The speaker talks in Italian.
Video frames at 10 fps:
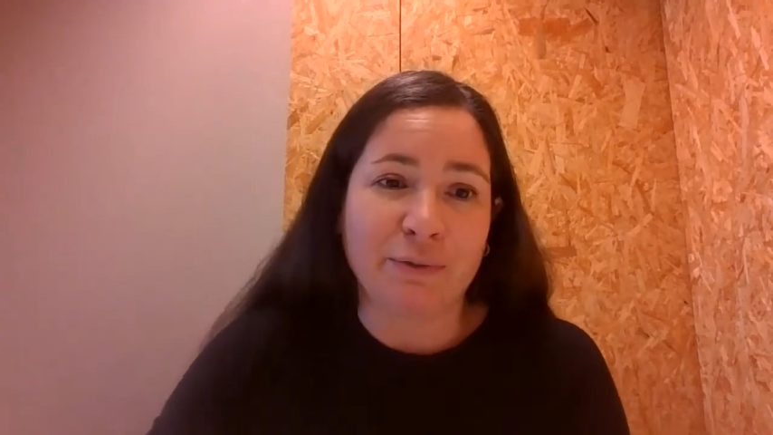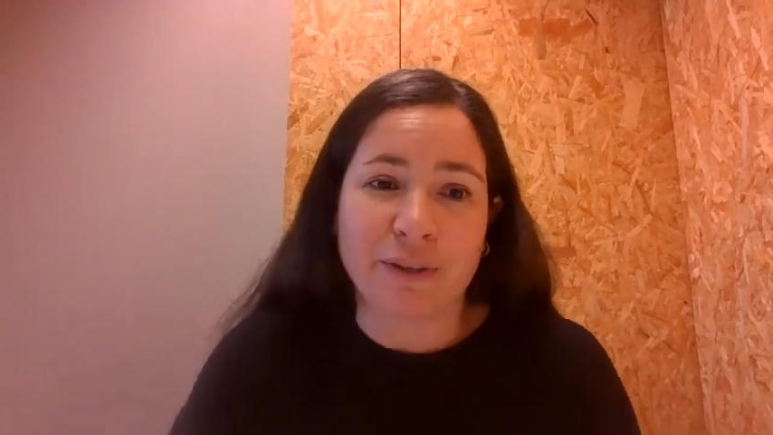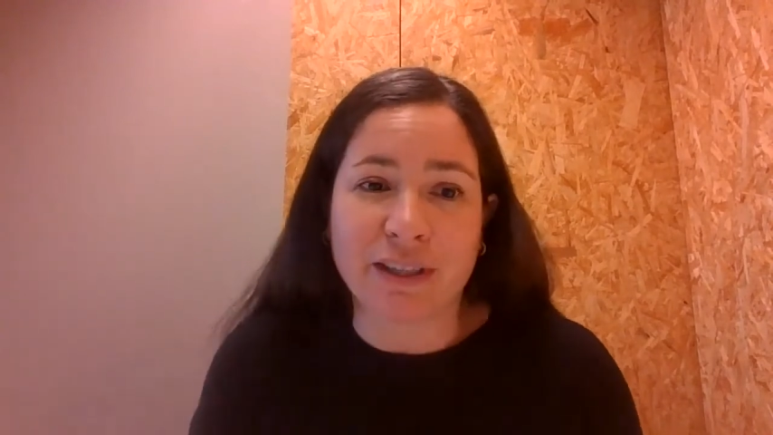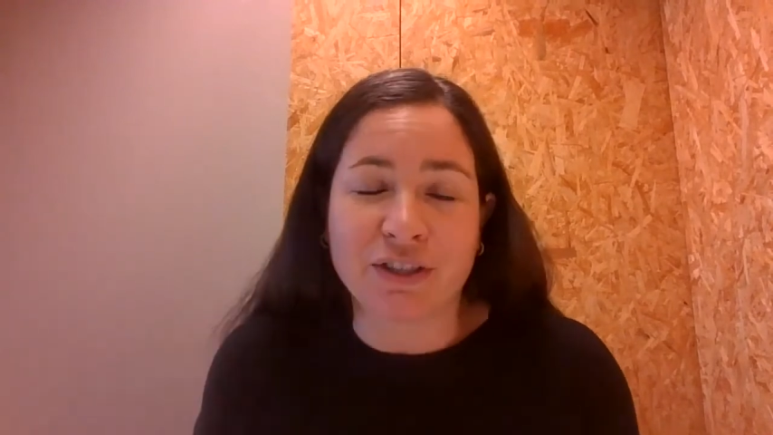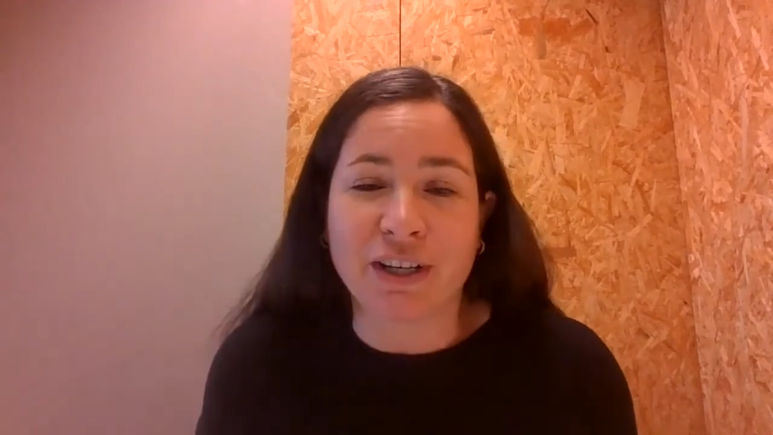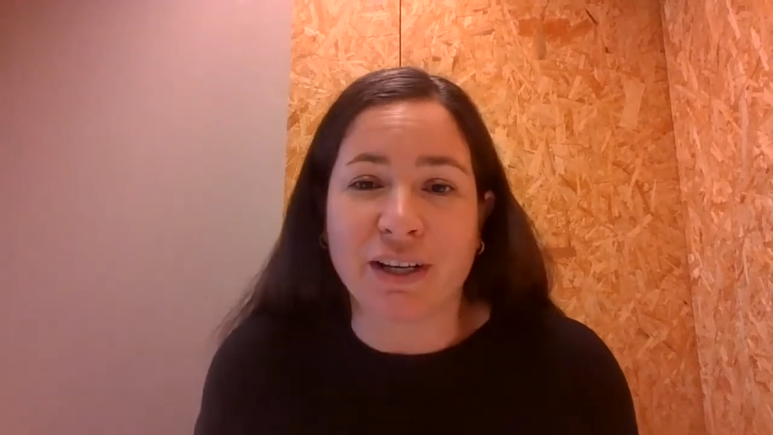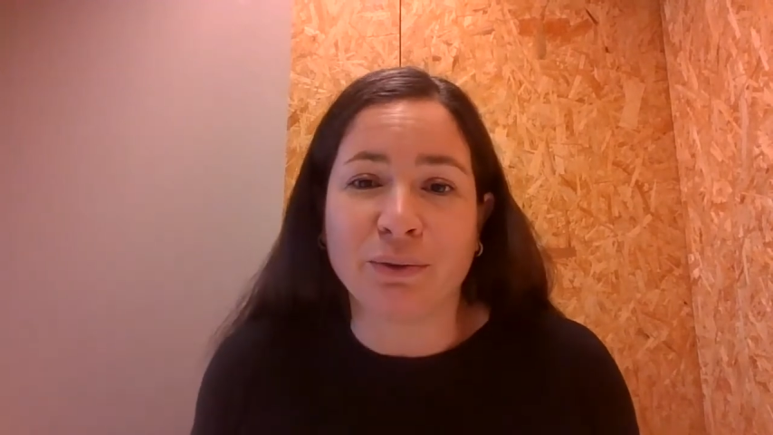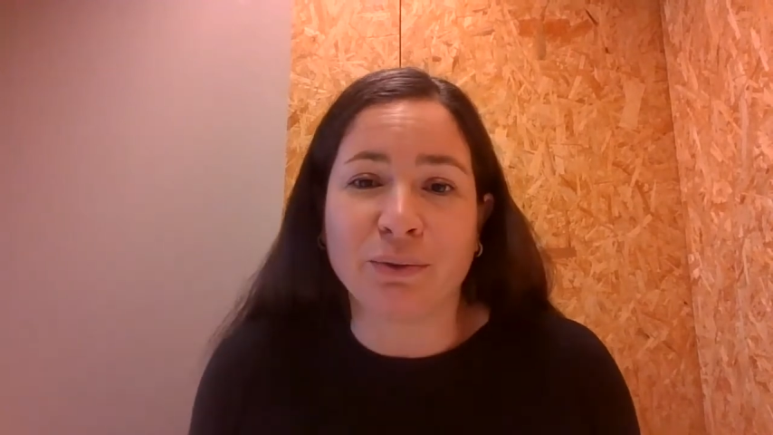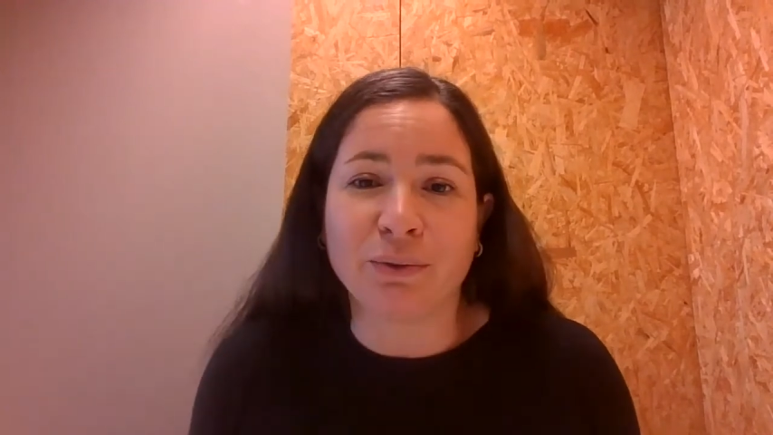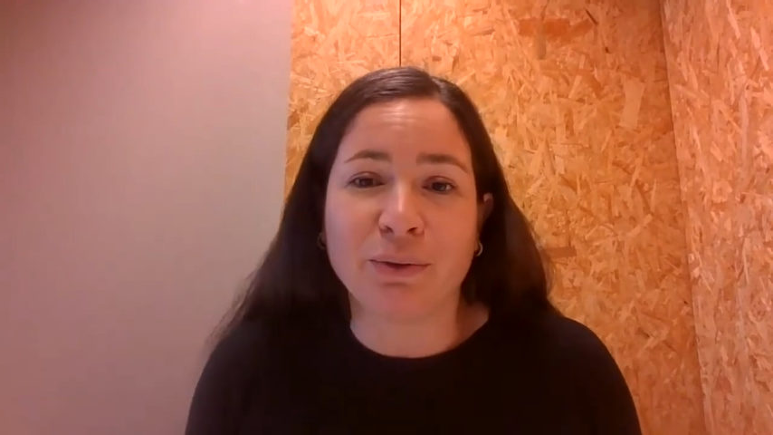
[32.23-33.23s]
cercando di
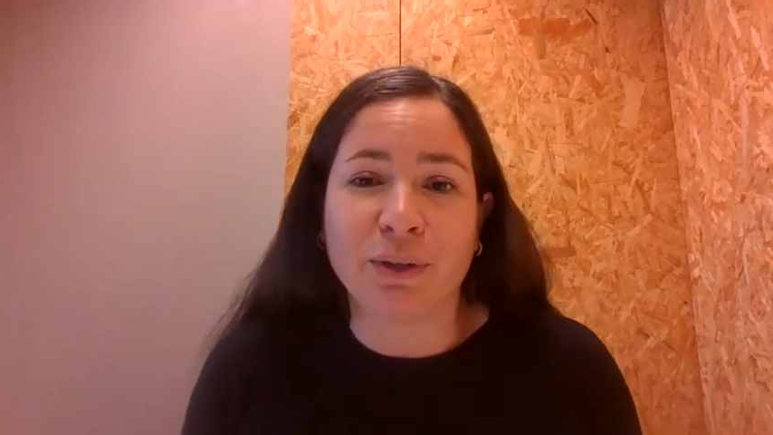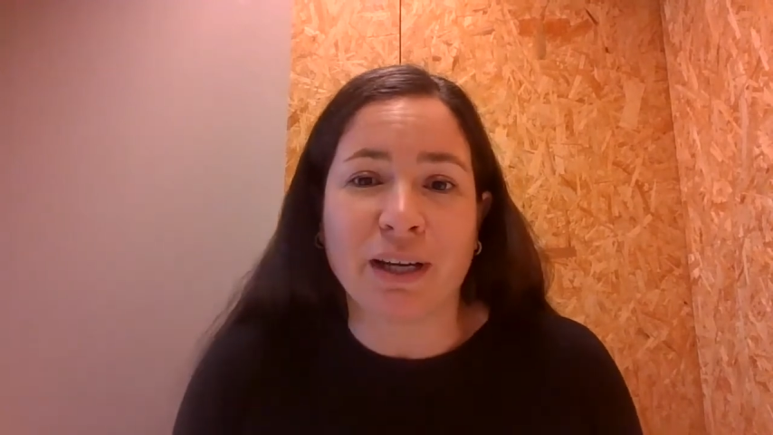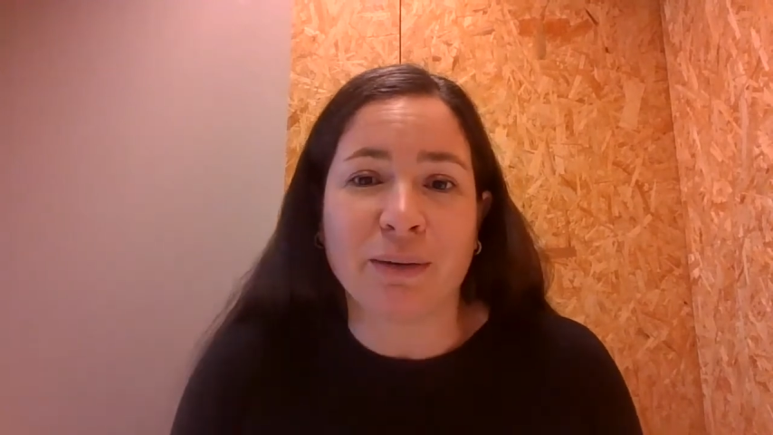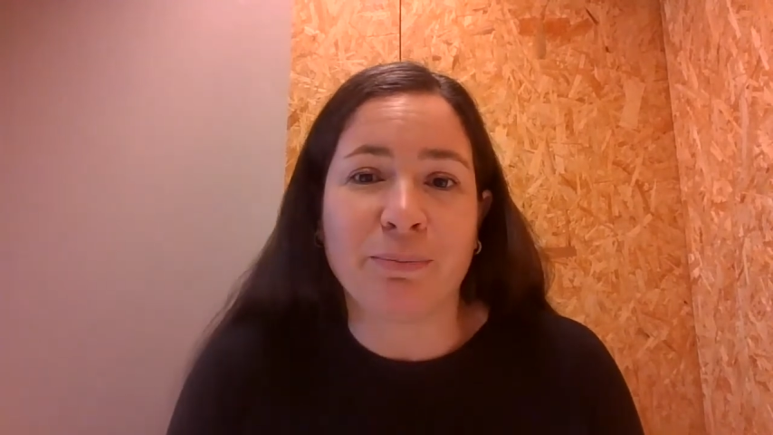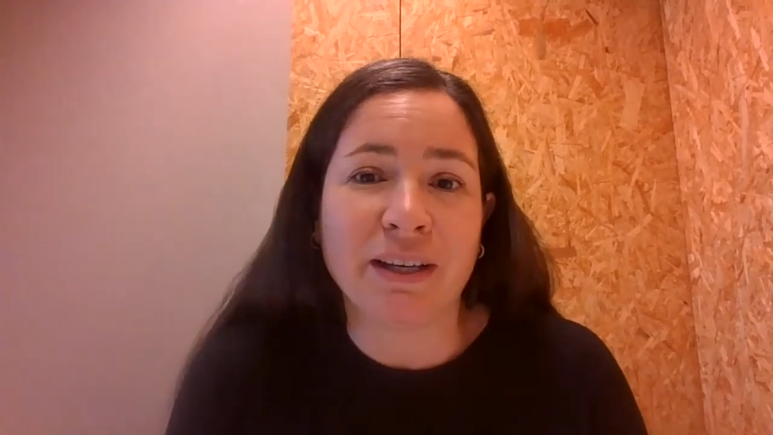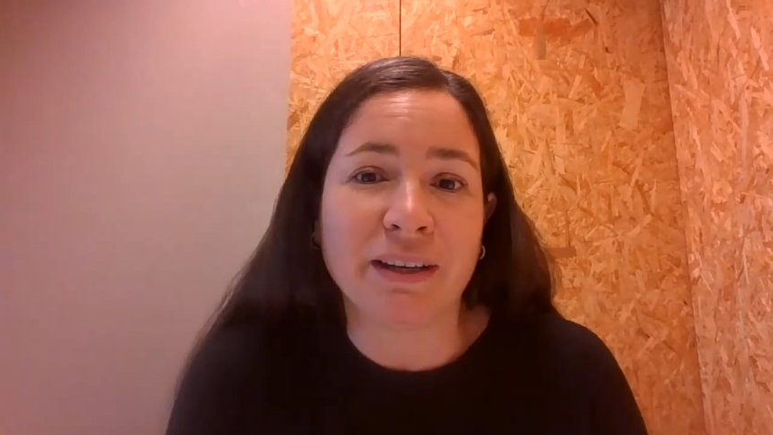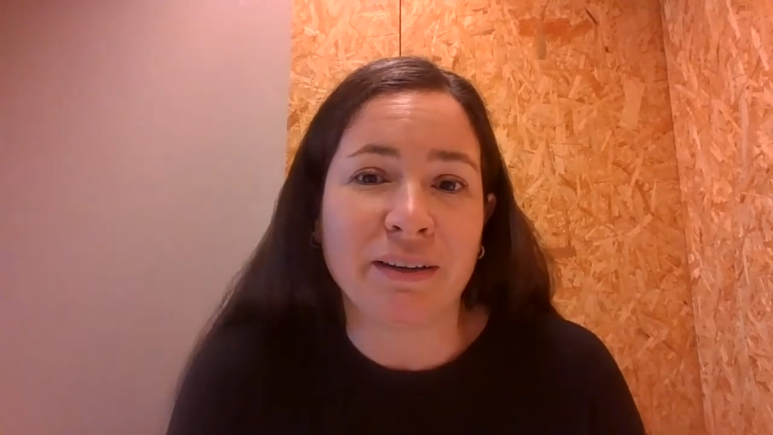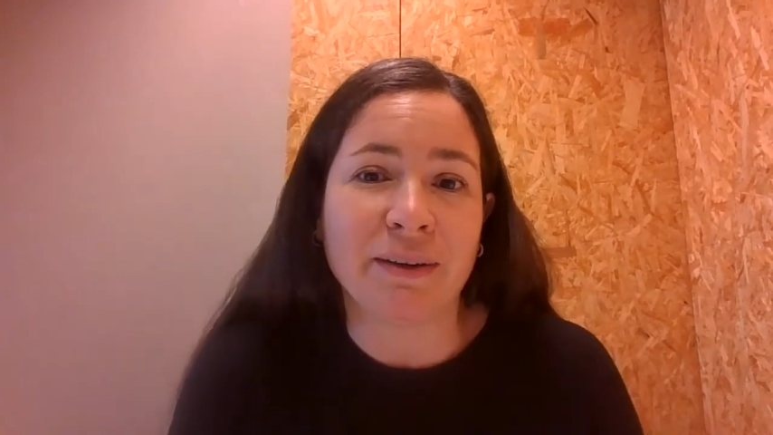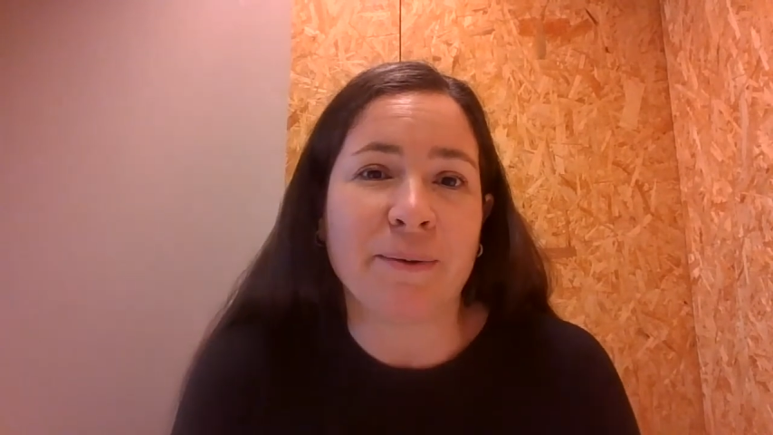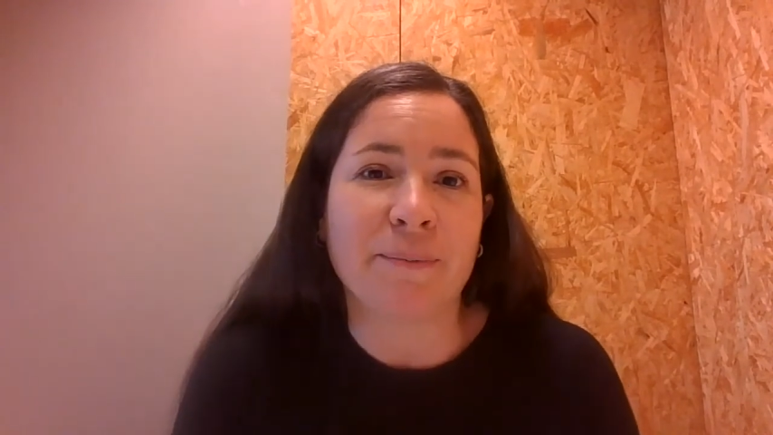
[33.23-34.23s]
capire
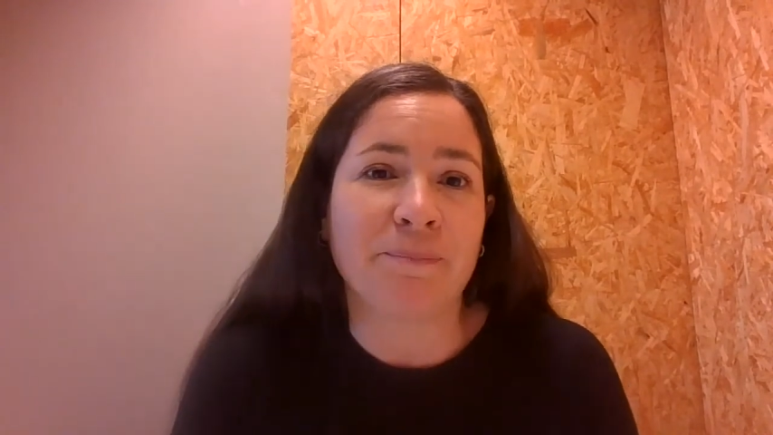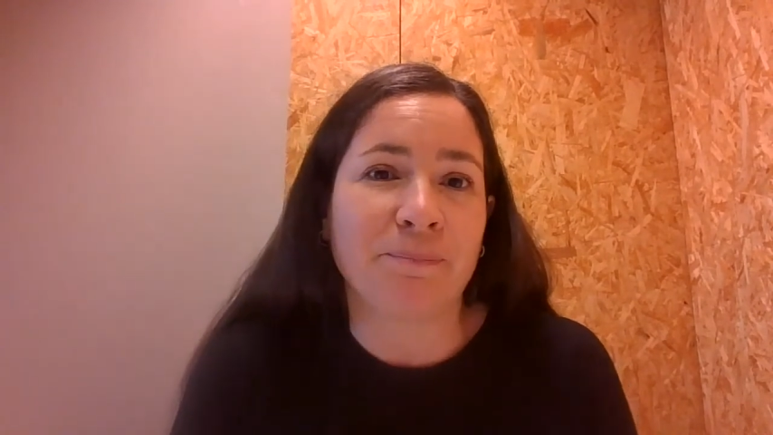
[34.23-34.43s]
ehm,